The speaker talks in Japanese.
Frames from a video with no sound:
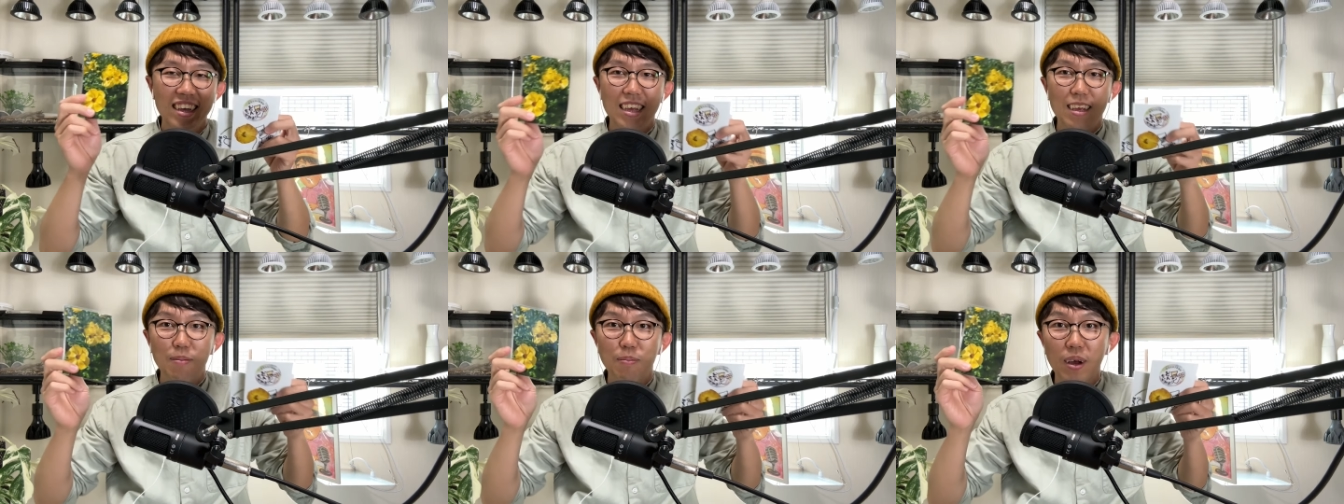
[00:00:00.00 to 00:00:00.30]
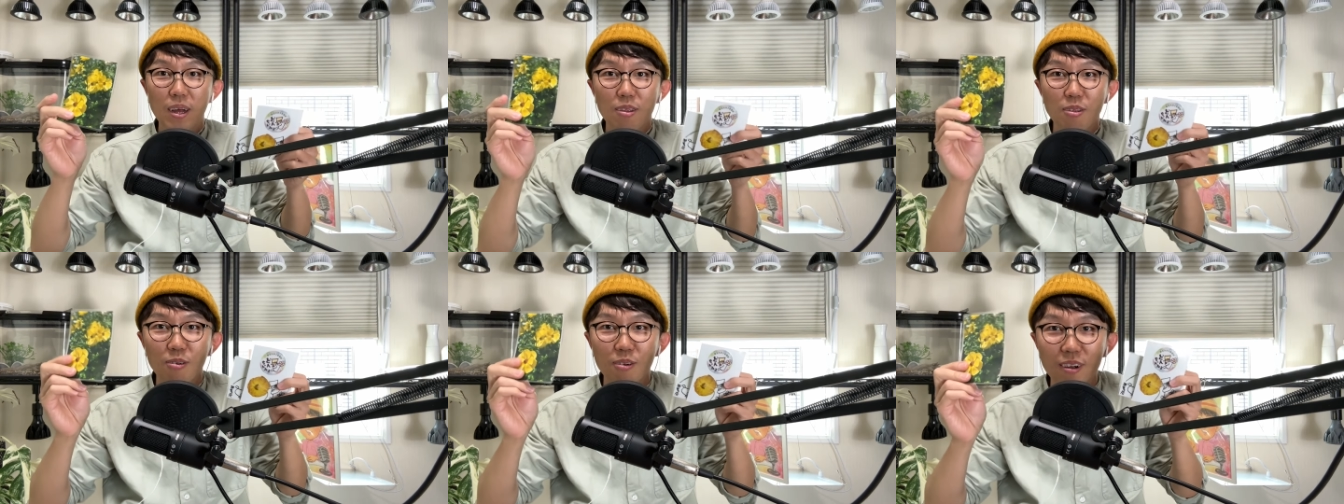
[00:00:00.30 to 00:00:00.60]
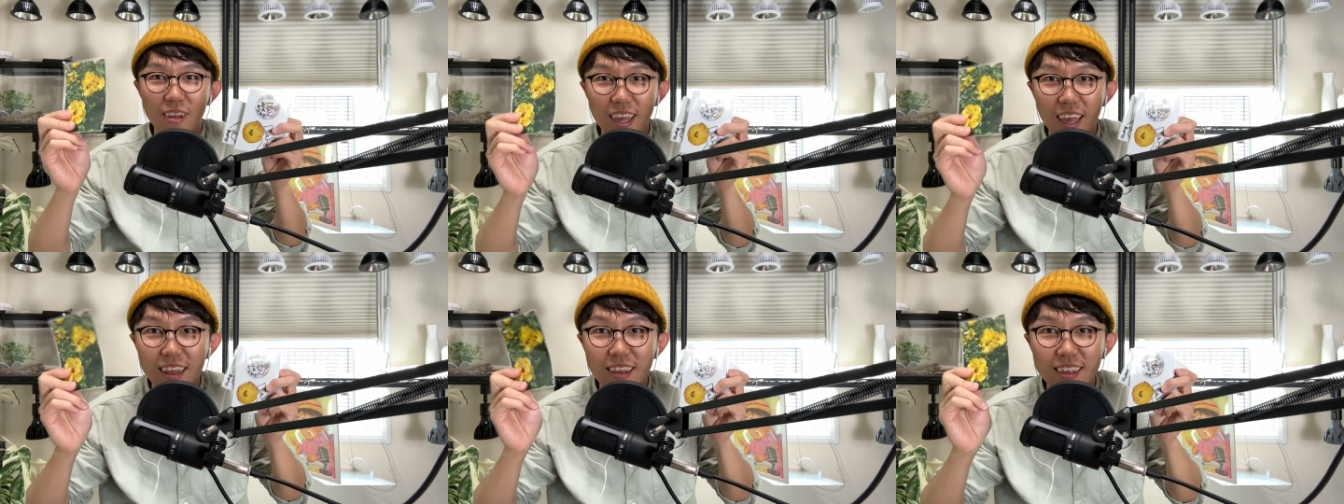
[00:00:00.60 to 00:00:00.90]
今んと
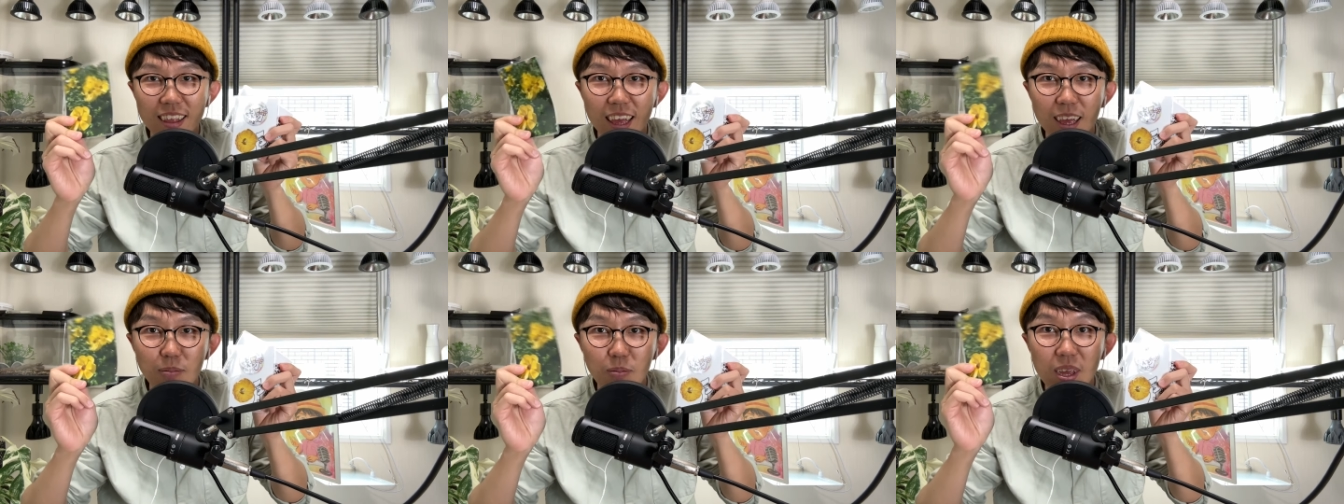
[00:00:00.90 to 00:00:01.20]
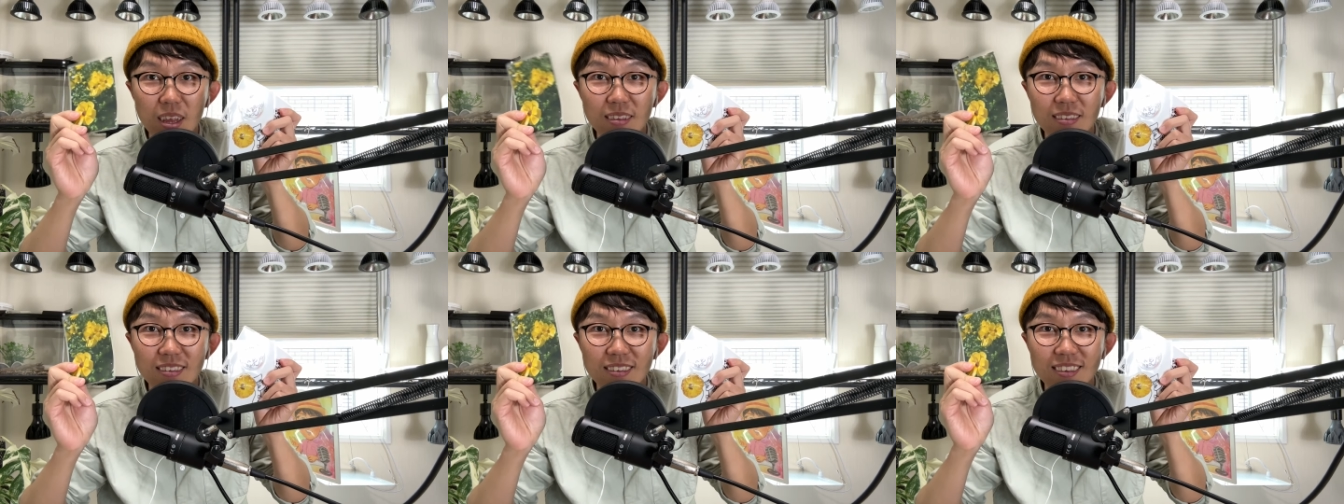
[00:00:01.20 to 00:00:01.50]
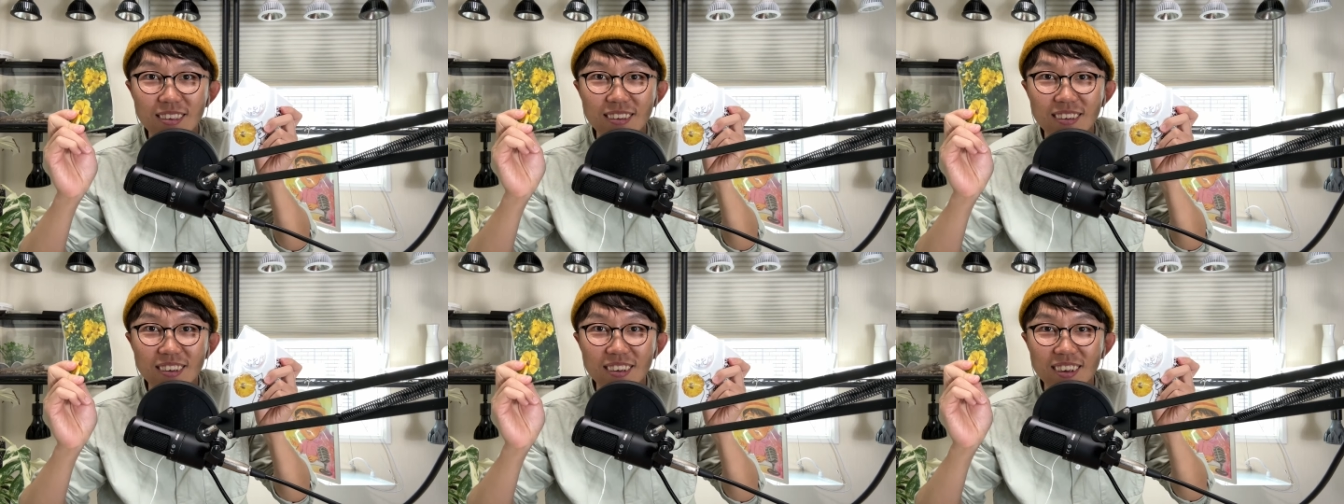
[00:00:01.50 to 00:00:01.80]
こ限定3
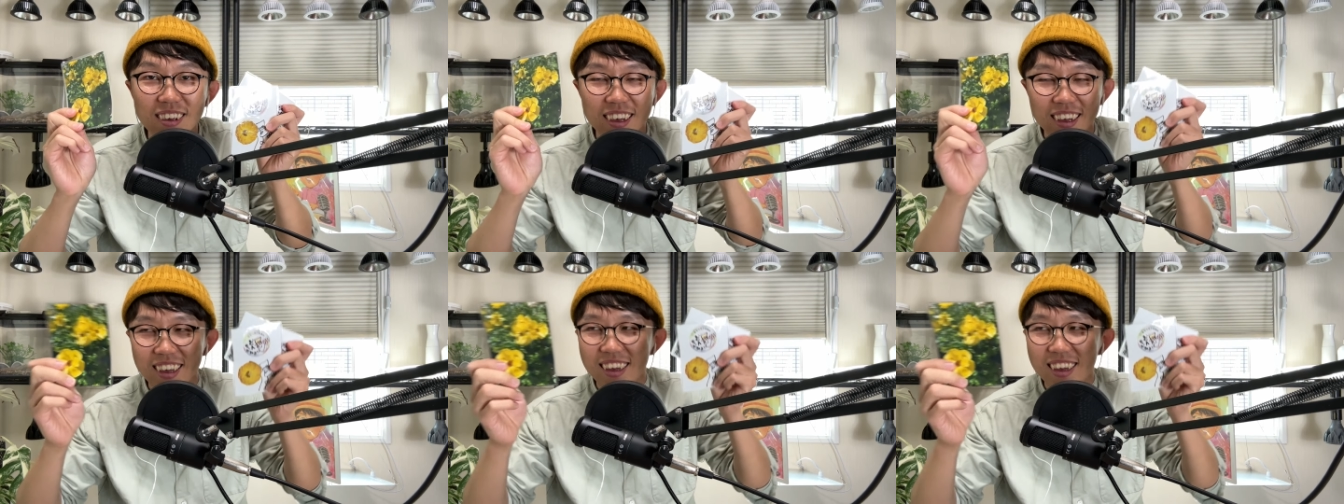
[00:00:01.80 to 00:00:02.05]
つ。